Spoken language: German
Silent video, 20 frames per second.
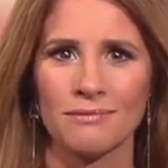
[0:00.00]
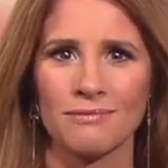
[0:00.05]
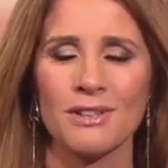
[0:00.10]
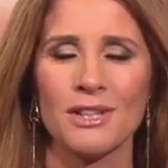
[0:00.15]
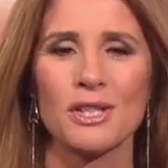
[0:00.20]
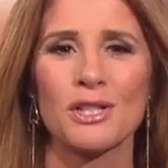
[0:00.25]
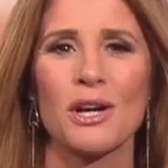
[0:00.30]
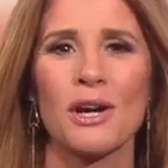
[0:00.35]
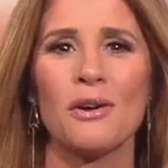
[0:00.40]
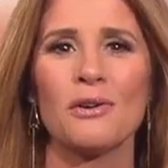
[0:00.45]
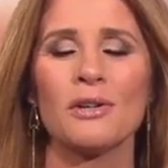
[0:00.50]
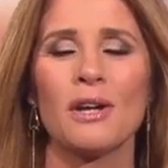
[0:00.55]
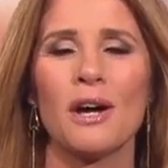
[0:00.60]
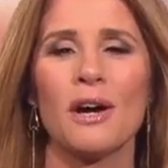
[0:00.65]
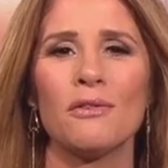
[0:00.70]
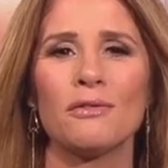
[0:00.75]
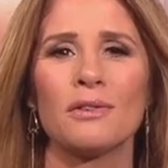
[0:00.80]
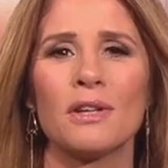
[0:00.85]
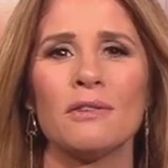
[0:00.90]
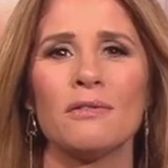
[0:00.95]
Wir schauen
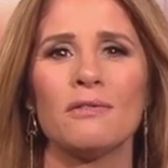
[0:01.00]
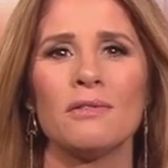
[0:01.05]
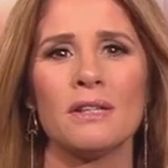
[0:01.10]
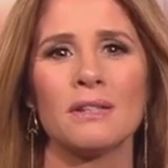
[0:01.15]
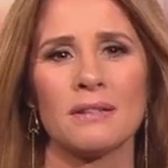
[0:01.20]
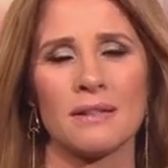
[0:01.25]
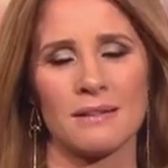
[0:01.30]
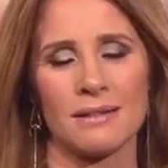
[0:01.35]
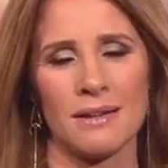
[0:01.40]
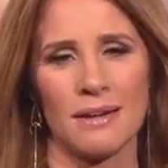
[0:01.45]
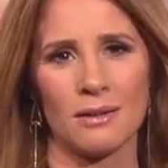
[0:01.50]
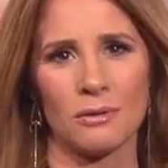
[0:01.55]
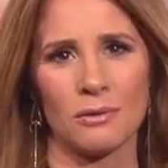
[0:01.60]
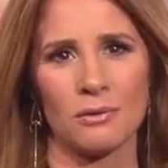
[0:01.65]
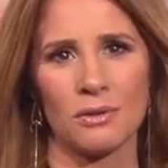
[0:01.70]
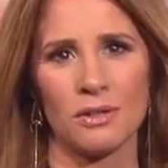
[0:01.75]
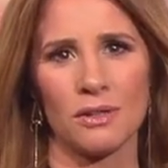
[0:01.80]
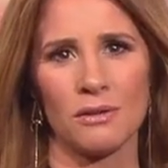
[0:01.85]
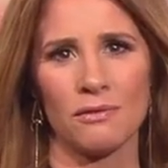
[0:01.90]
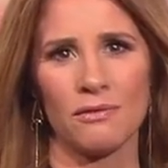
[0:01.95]
auf den Wintertag
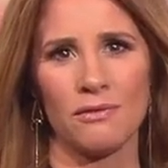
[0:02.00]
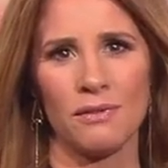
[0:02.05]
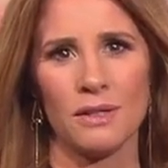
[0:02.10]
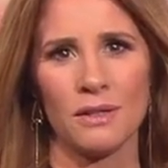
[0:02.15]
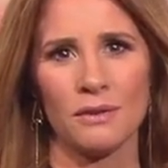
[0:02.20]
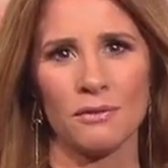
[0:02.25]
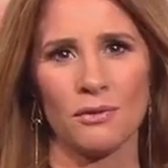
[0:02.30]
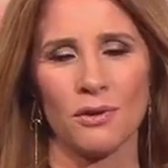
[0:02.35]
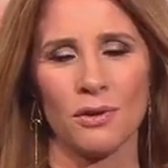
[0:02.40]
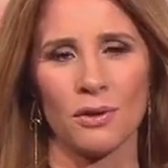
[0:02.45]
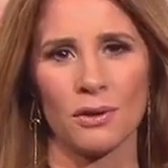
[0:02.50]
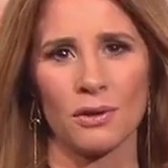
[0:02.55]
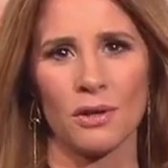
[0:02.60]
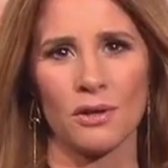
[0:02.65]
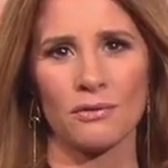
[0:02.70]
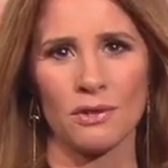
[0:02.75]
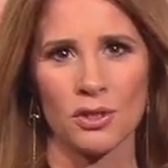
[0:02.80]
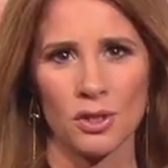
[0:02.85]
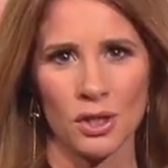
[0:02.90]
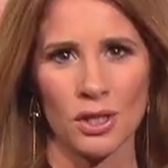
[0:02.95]
und die vielen Folgen
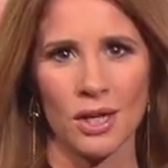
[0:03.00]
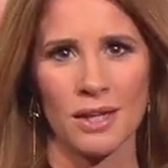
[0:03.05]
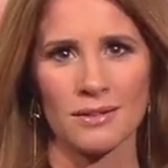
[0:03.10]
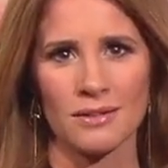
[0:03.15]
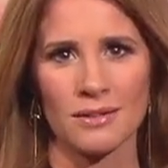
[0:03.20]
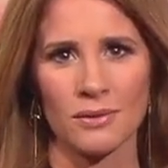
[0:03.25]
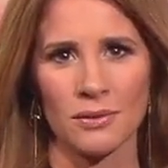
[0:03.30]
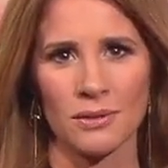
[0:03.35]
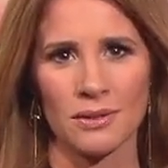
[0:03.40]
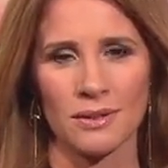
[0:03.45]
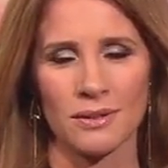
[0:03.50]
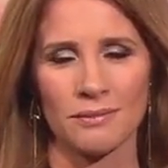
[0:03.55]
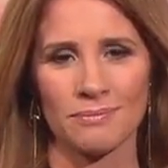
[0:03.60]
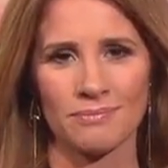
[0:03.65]
auf den Straßen heute.